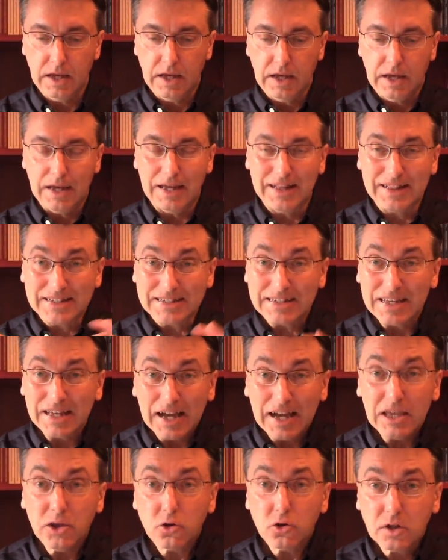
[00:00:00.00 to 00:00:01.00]
El
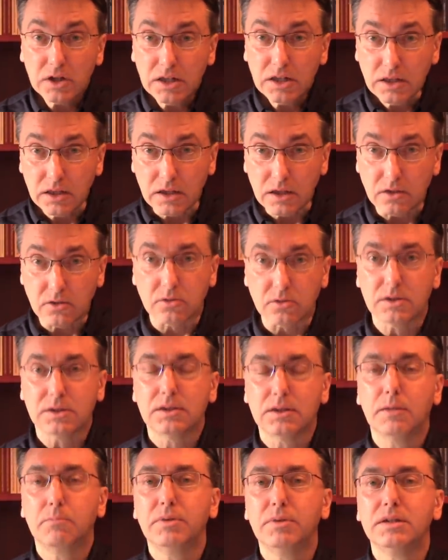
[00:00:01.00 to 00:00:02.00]
desengaño crítico que
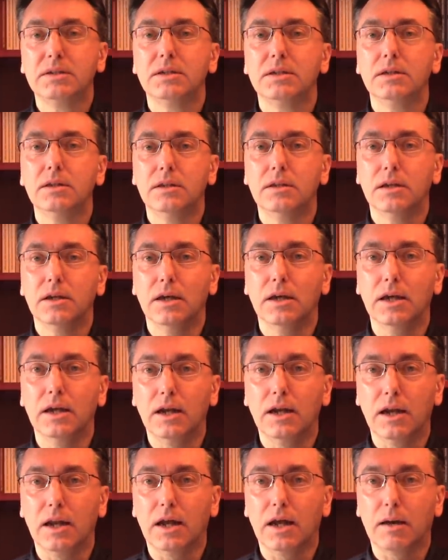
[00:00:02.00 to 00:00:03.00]
está presente
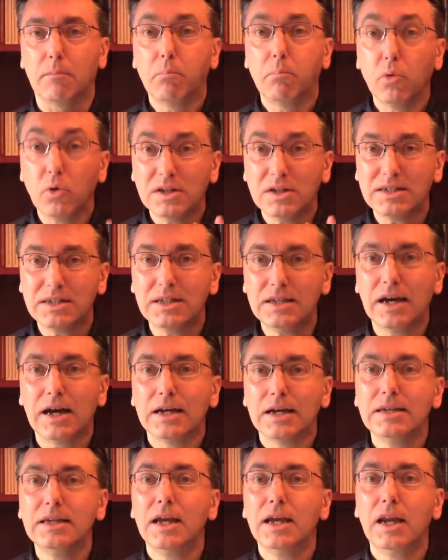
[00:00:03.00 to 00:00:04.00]
en la poesía
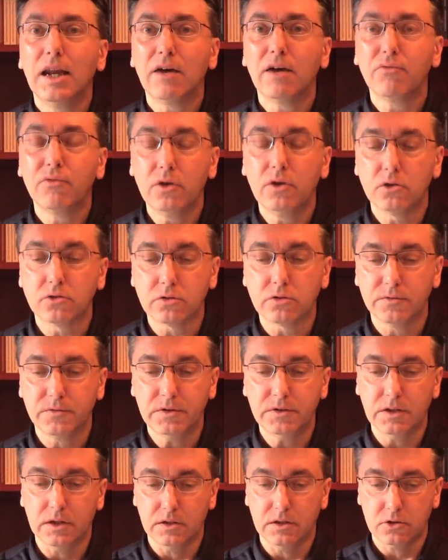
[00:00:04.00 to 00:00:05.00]
y en la
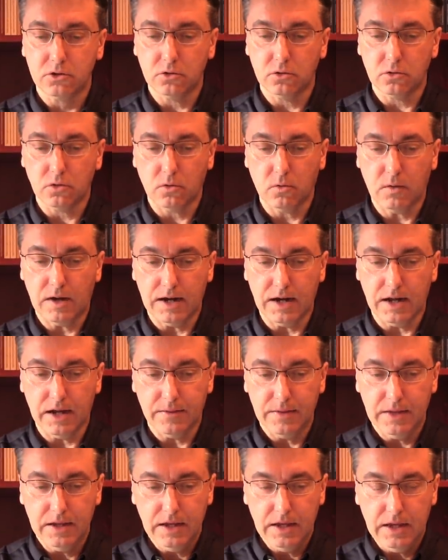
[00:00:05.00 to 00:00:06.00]
filosofía de Sor
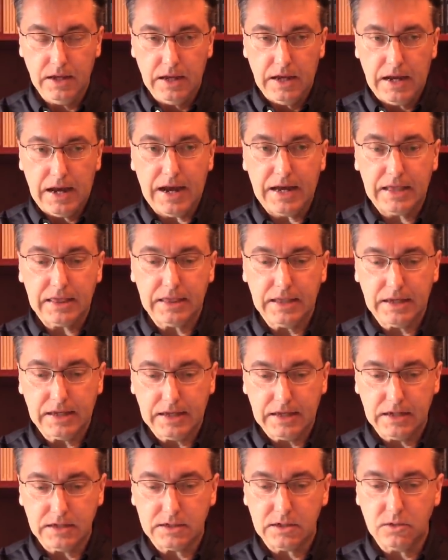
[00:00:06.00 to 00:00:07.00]
Juana hace
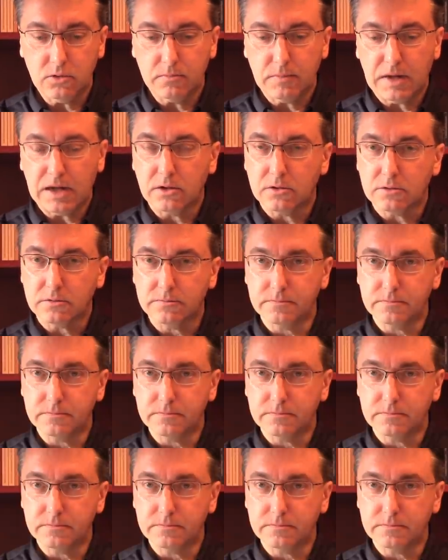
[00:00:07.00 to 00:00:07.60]
que el ser humano